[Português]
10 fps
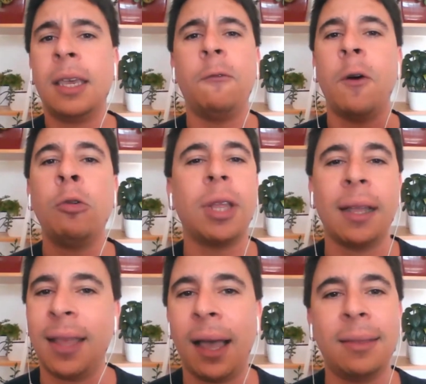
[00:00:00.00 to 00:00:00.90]
que vão
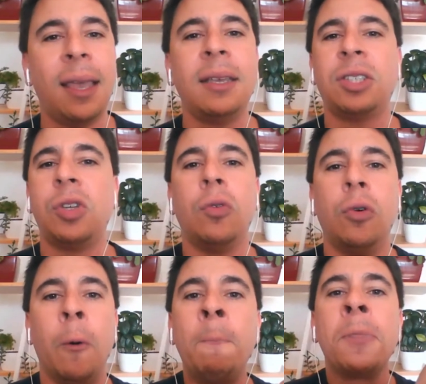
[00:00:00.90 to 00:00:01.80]
tratar desde
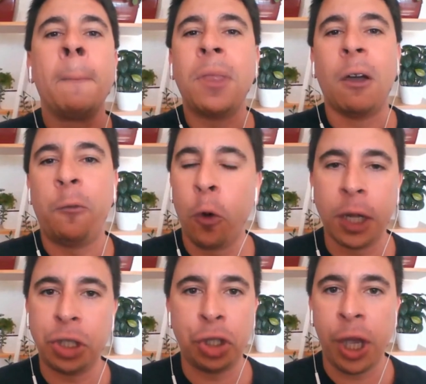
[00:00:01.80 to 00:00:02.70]
o, da
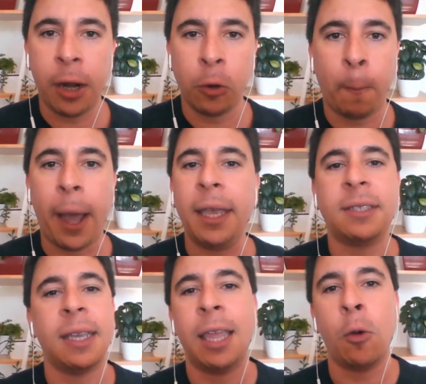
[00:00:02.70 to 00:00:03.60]
fuga de dinheiro do
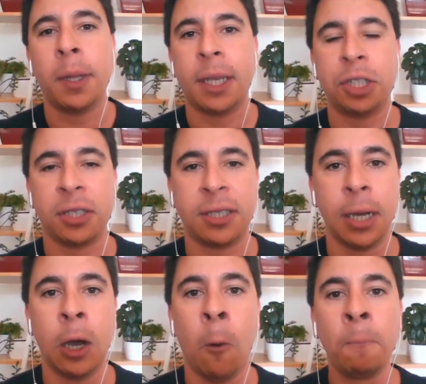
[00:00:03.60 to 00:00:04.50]
país sem nenhuma
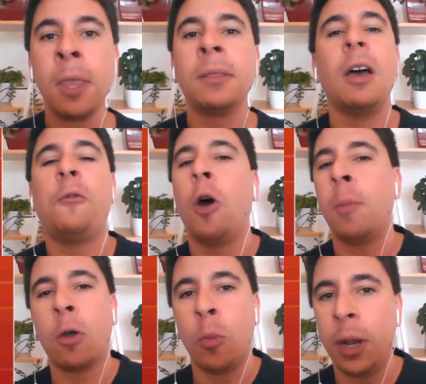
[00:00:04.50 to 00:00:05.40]
taxação, da
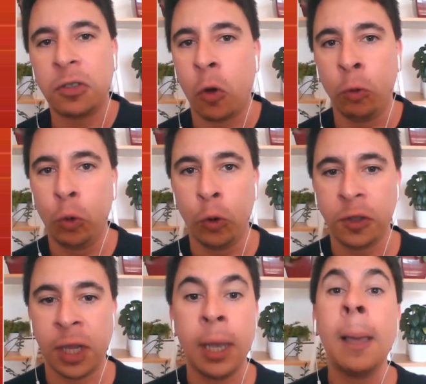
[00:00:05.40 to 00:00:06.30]
forma como eles
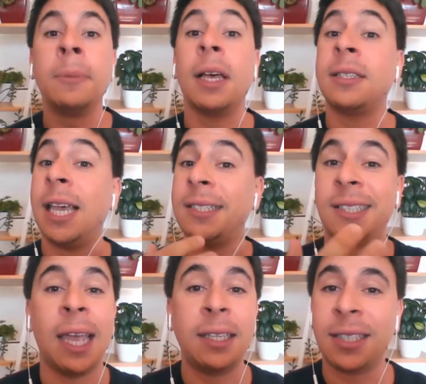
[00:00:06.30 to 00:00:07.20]
conduzem, das
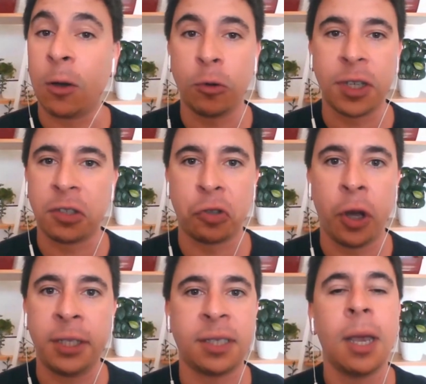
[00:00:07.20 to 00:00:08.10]
recentes
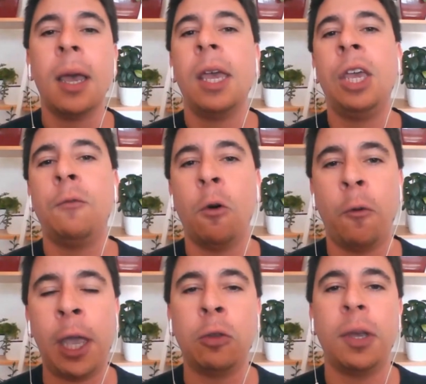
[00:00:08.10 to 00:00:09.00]
acusações
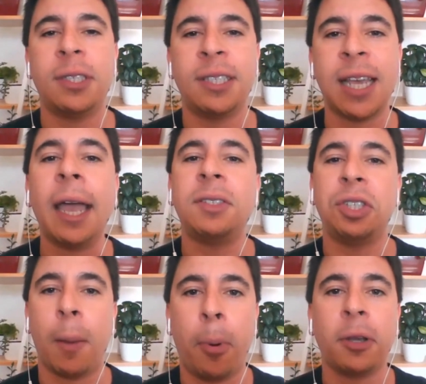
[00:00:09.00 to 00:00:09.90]
envolvendo esses sites
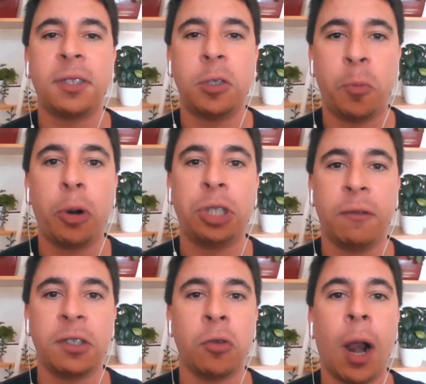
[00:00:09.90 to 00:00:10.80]
de apostas
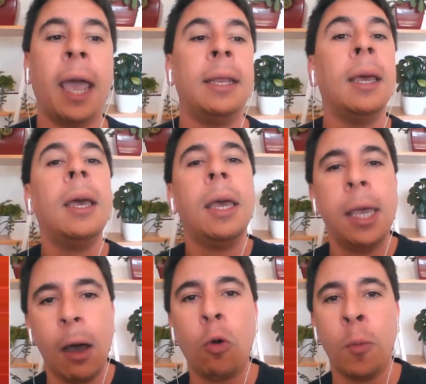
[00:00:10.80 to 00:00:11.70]
esportivas online
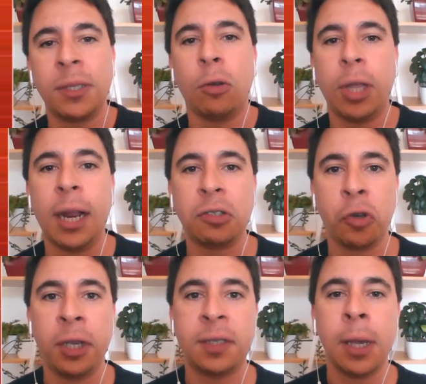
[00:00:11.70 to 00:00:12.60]
e algumas
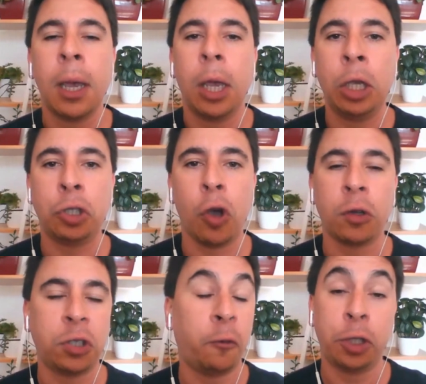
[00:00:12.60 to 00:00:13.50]
alterações em
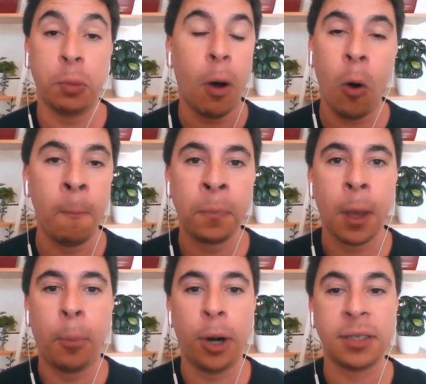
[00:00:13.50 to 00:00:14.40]
jogos de futebol,
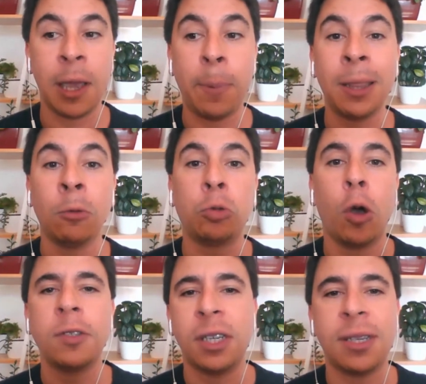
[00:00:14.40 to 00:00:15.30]
por exemplo. Então,
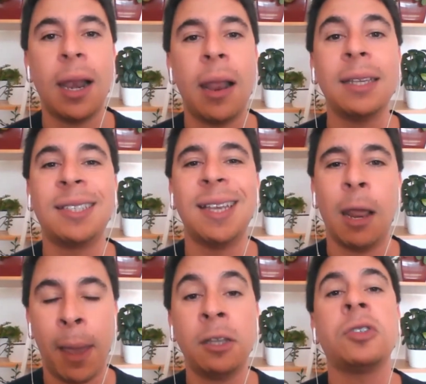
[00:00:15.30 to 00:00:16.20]
todos esses
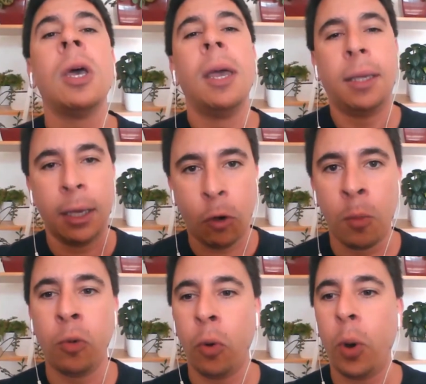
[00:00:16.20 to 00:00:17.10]
elementos que,
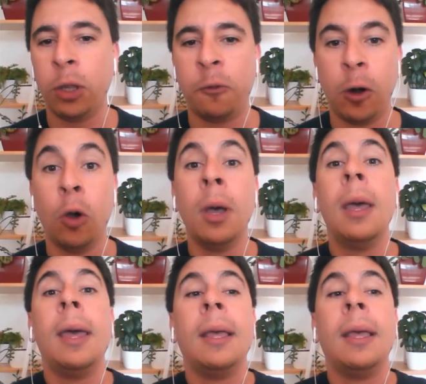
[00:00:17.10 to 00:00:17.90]
como o Edu falou,